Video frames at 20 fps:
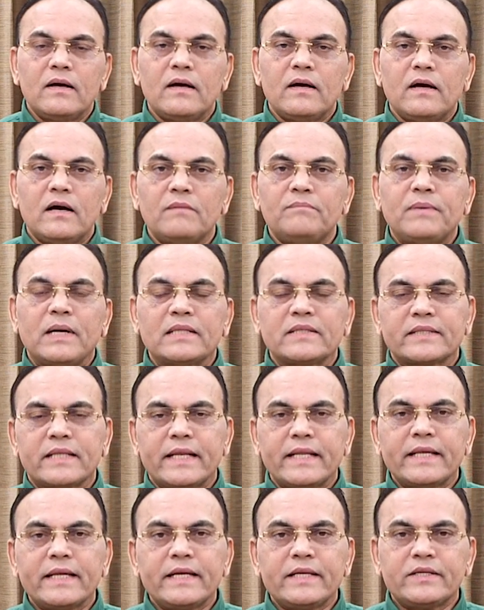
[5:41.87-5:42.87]
अब बात
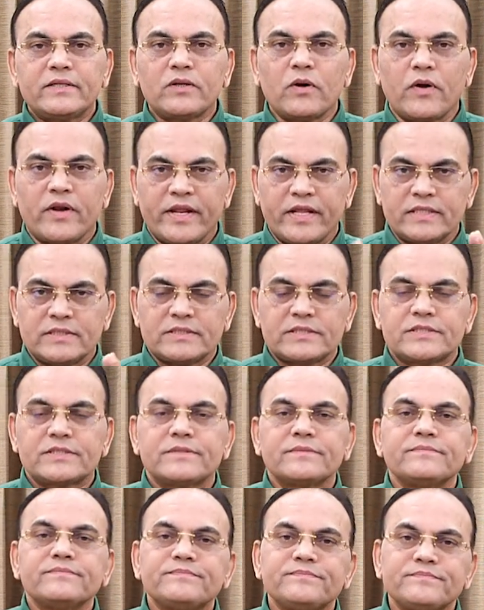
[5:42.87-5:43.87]
करेंगे टॉरियंस
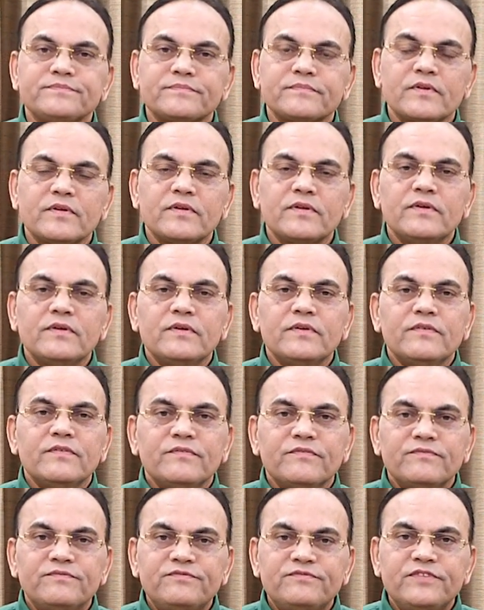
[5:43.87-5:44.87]

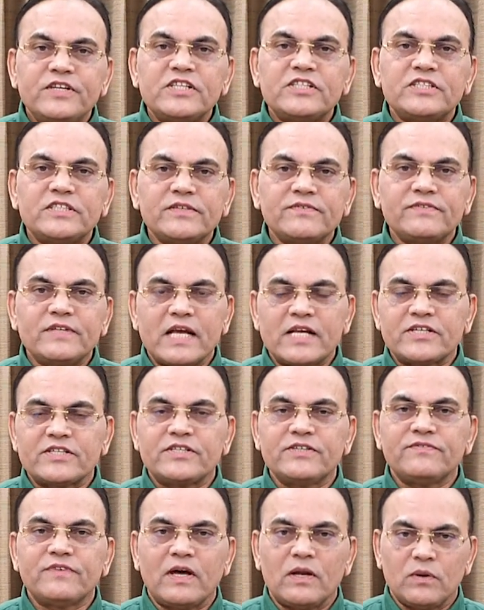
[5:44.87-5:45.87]
विश्व
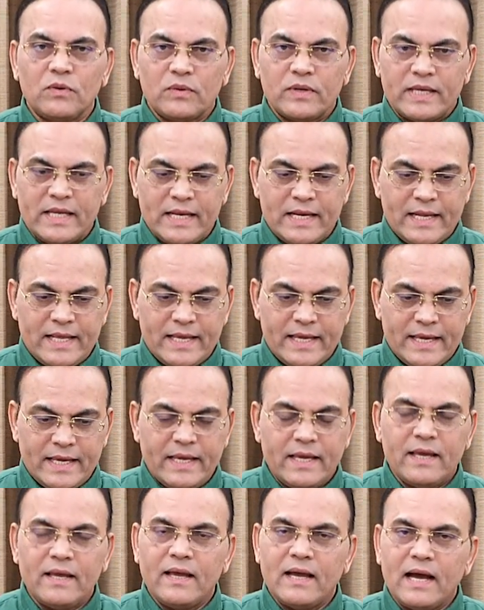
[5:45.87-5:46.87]
राशि वालों के
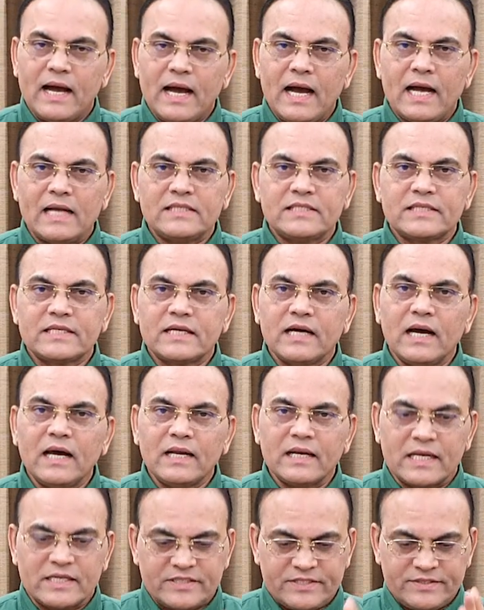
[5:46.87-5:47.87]
लिए आज का
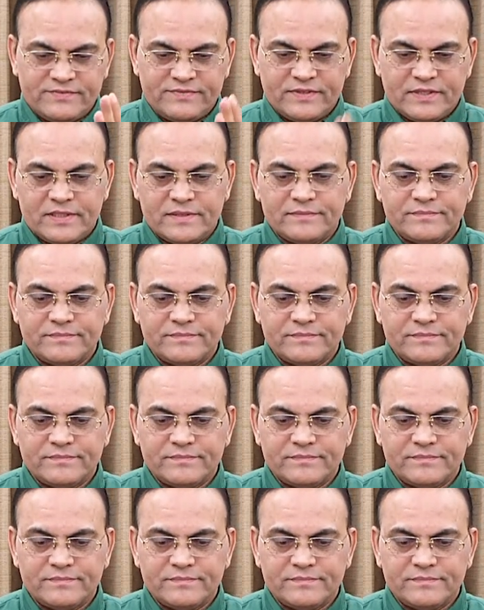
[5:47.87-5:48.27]
राशिफल